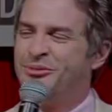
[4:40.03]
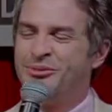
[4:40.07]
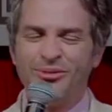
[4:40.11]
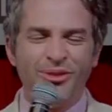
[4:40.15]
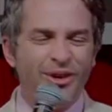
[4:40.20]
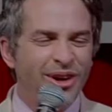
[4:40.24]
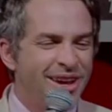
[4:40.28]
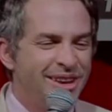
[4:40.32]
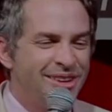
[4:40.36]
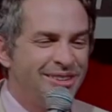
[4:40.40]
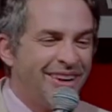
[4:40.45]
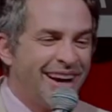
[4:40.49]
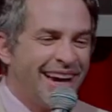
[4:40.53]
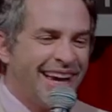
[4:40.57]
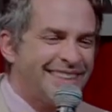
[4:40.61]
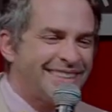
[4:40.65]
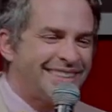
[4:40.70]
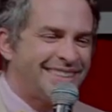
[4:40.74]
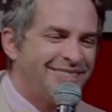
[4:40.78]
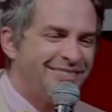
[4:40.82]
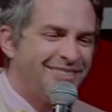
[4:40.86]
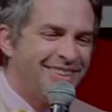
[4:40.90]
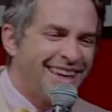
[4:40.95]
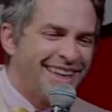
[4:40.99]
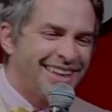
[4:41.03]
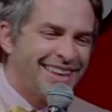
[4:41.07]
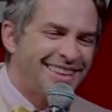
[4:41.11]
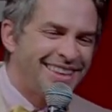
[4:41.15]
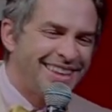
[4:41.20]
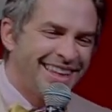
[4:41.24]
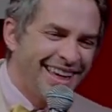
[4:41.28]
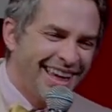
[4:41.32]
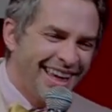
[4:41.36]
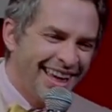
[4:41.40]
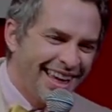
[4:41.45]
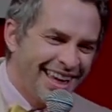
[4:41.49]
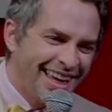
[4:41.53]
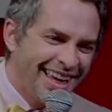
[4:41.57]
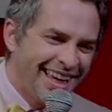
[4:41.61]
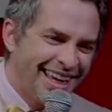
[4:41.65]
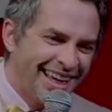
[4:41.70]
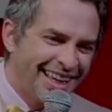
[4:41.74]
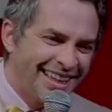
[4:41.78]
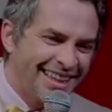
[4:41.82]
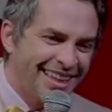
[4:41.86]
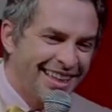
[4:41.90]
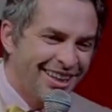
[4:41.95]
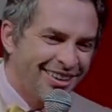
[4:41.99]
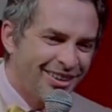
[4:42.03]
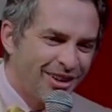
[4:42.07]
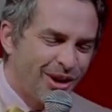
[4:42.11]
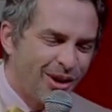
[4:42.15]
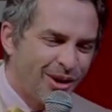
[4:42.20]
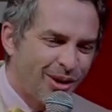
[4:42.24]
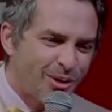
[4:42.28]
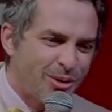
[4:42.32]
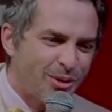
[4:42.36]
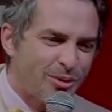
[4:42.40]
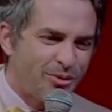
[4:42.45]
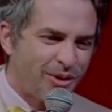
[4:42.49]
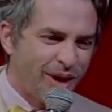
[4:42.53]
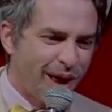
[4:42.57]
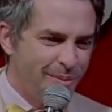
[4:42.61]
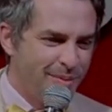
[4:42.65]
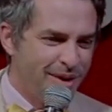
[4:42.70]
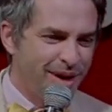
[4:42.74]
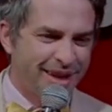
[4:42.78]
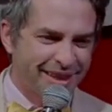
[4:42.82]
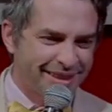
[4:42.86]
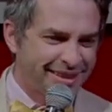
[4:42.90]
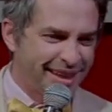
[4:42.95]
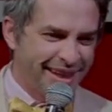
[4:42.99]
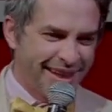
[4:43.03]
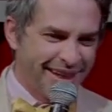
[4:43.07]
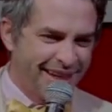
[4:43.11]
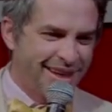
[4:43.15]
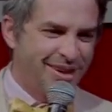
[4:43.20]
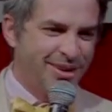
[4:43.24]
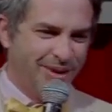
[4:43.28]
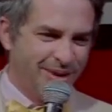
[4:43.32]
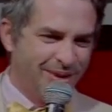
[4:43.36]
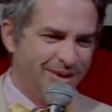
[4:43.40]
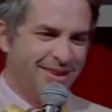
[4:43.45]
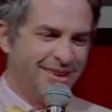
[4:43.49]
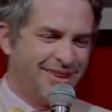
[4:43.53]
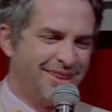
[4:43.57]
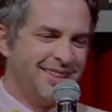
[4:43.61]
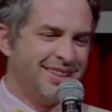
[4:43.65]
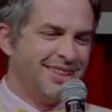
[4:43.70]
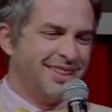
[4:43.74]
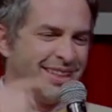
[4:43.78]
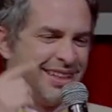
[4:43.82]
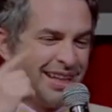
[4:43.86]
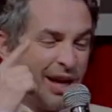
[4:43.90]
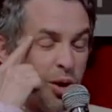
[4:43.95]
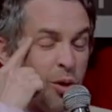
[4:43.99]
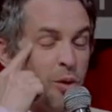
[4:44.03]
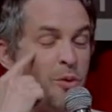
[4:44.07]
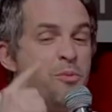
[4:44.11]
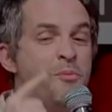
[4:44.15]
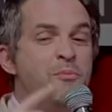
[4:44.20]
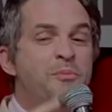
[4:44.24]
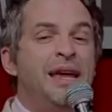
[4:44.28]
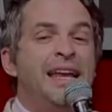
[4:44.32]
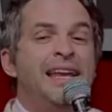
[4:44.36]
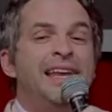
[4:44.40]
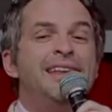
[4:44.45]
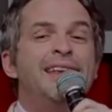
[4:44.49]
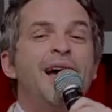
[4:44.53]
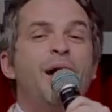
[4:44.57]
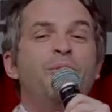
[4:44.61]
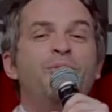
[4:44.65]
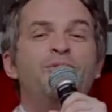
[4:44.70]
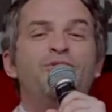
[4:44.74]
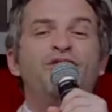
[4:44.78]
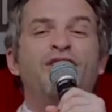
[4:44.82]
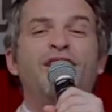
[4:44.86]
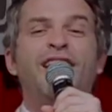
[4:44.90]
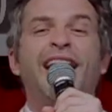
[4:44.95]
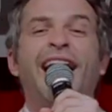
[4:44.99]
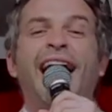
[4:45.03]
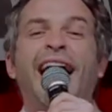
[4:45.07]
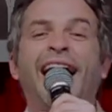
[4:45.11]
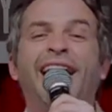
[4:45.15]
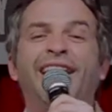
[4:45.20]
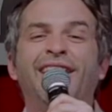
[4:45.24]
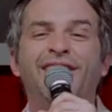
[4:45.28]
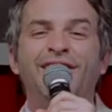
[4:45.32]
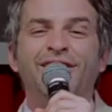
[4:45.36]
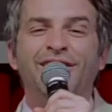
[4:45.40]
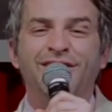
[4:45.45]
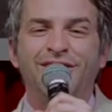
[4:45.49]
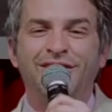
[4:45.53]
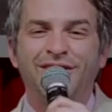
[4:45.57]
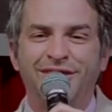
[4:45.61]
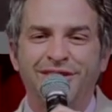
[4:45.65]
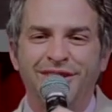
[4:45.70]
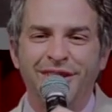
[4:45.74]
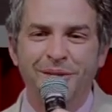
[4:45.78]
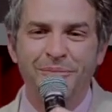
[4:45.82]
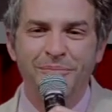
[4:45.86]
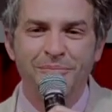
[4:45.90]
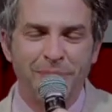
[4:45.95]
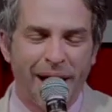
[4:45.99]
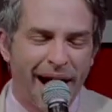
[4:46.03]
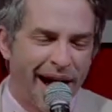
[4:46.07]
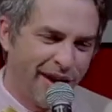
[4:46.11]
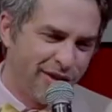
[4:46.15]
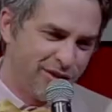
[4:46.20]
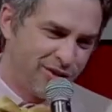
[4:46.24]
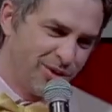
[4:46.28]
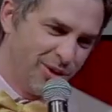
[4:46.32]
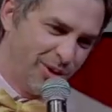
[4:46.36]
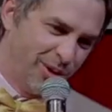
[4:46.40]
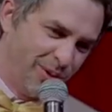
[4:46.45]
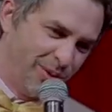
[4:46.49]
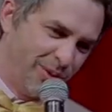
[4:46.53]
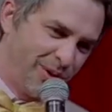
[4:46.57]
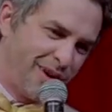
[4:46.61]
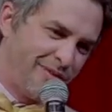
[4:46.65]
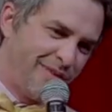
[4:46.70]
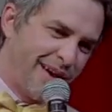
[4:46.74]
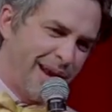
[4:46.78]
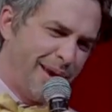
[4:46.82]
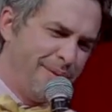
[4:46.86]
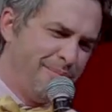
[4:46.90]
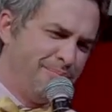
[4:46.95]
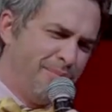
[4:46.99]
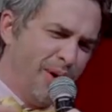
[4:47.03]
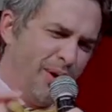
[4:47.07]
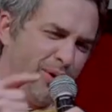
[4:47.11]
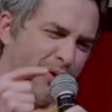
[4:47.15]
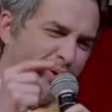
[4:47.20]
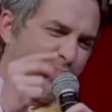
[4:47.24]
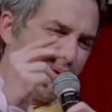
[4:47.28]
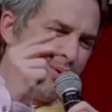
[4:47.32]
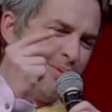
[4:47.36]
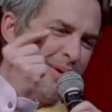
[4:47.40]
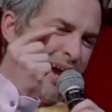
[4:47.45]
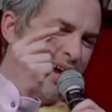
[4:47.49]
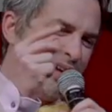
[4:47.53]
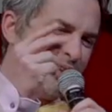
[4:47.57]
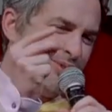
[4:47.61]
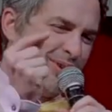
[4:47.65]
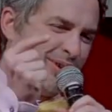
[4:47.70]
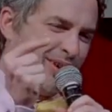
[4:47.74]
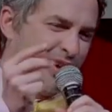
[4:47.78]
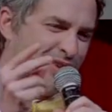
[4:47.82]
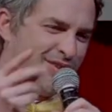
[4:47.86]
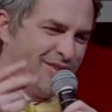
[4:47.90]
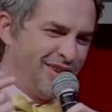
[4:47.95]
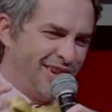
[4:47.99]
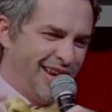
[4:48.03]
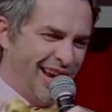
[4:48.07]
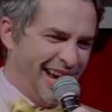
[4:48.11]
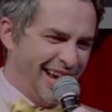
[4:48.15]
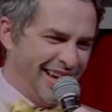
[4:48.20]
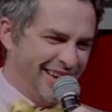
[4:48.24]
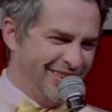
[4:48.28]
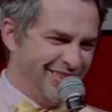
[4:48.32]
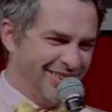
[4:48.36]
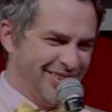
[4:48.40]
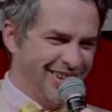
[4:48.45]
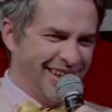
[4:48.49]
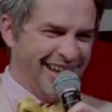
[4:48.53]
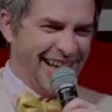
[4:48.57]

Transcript: Foi no SBT, que louco, o Flamengo até ganhou. Ganhou um milhão de reais em barras de ouro, que vale muito mais do que dinheiro.